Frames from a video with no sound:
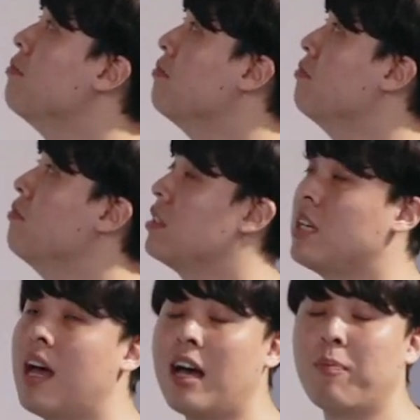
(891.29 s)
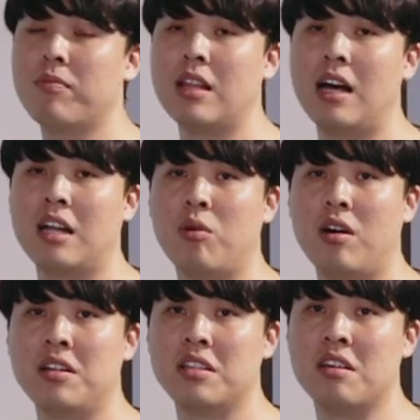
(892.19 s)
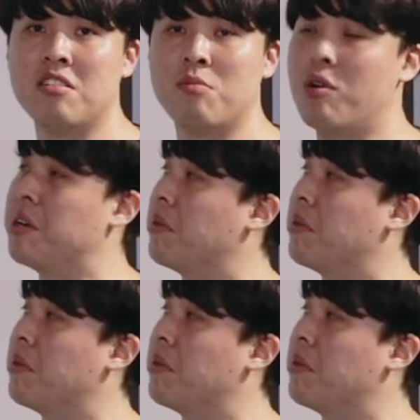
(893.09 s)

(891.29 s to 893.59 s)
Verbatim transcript: 음, 차갑다라고 하는 개념을